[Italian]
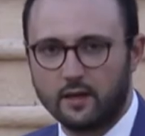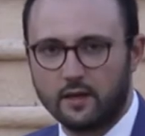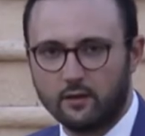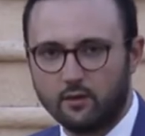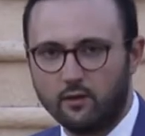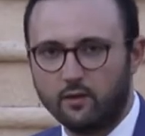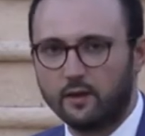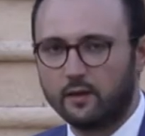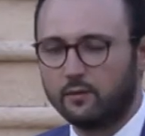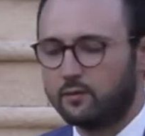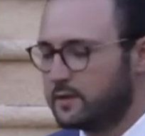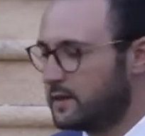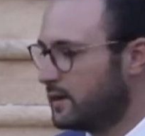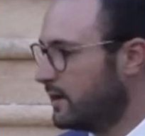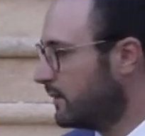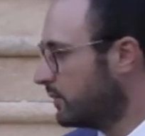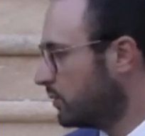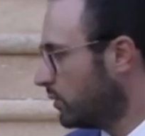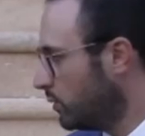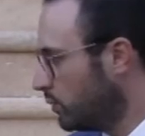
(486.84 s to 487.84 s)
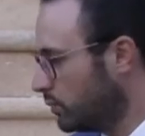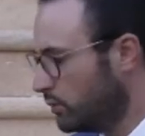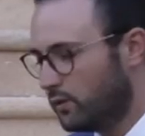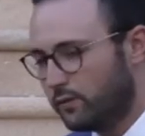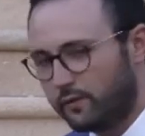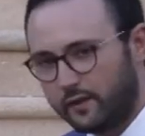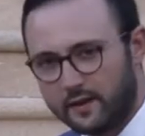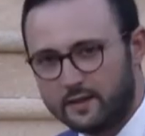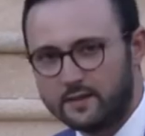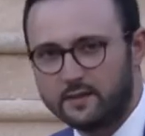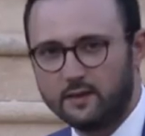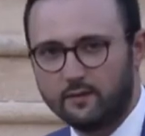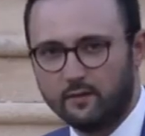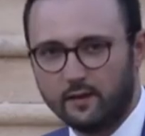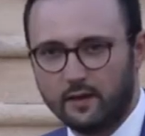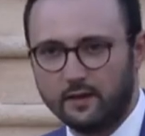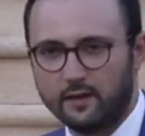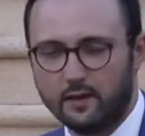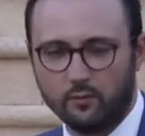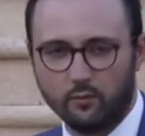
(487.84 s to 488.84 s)
canora, così chiamato Ludo
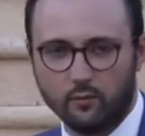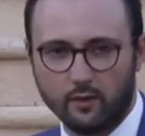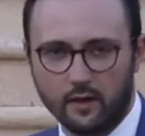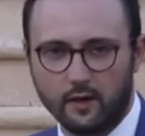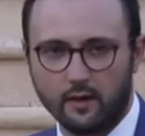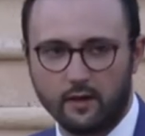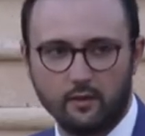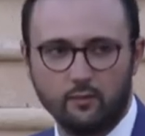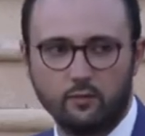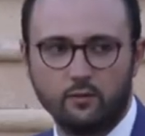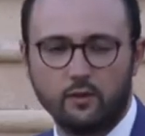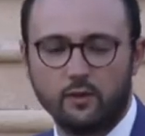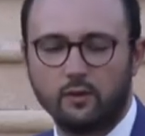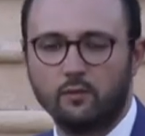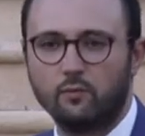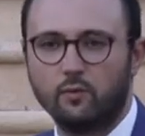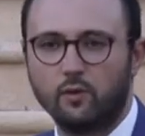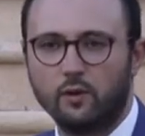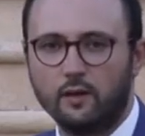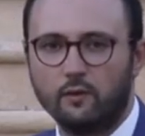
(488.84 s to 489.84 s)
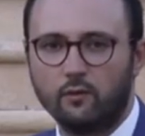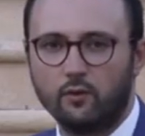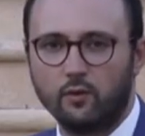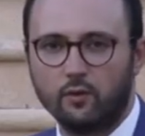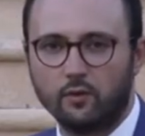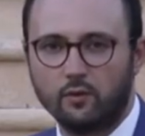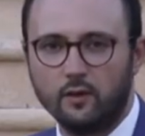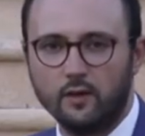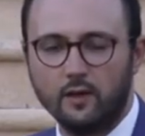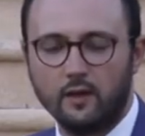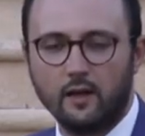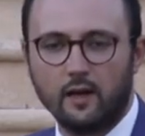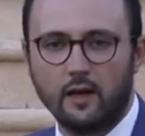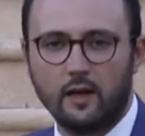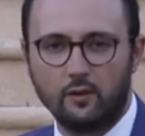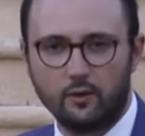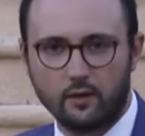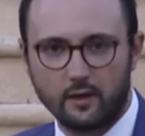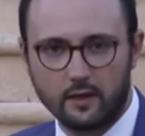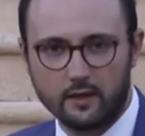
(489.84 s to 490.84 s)
Festival, e di augurare un buon lavoro
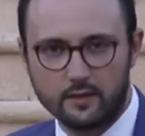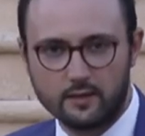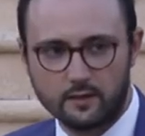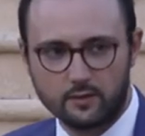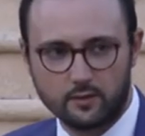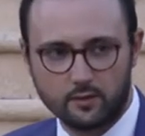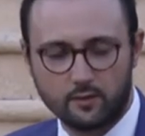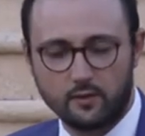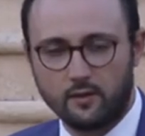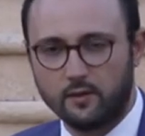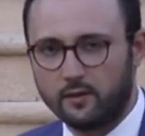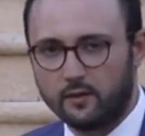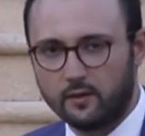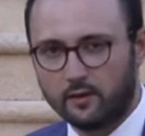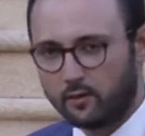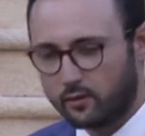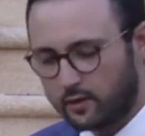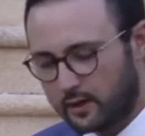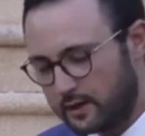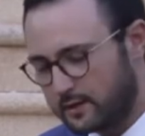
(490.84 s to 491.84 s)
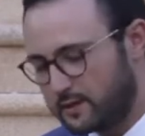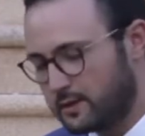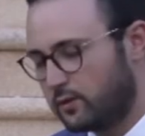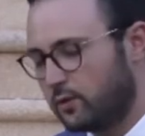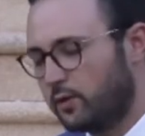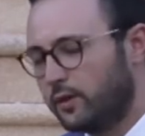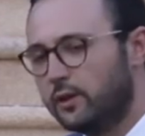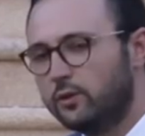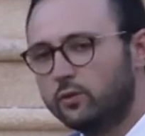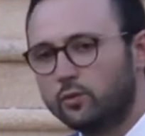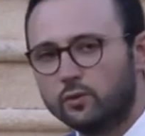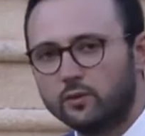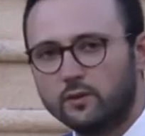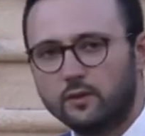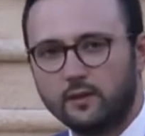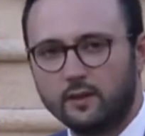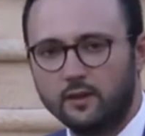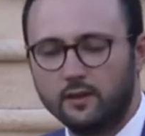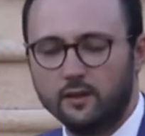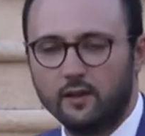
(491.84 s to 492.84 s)
agli organizzatori, eh, organizzatori
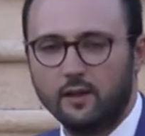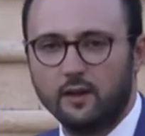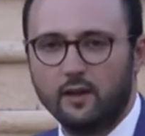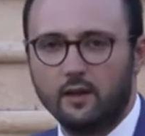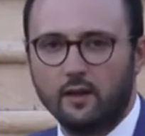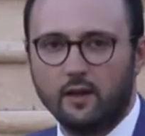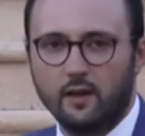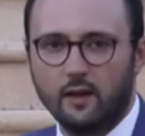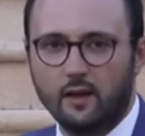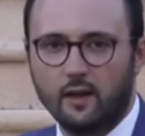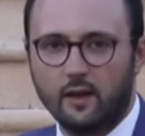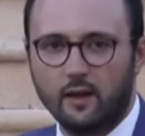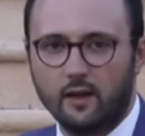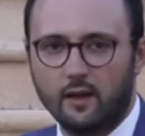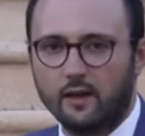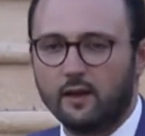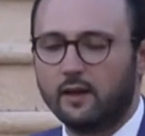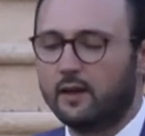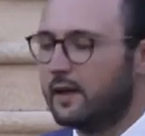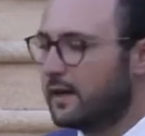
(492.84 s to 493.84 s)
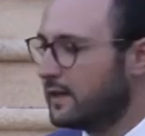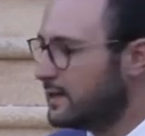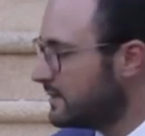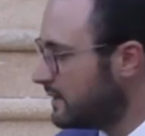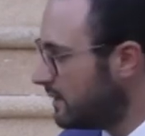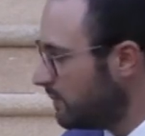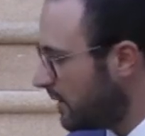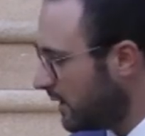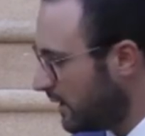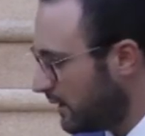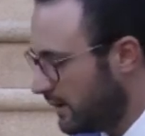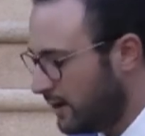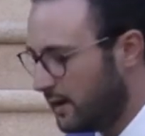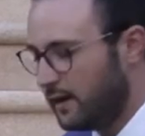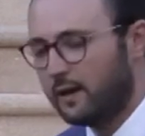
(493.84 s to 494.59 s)
tutti. Eh, grazie mille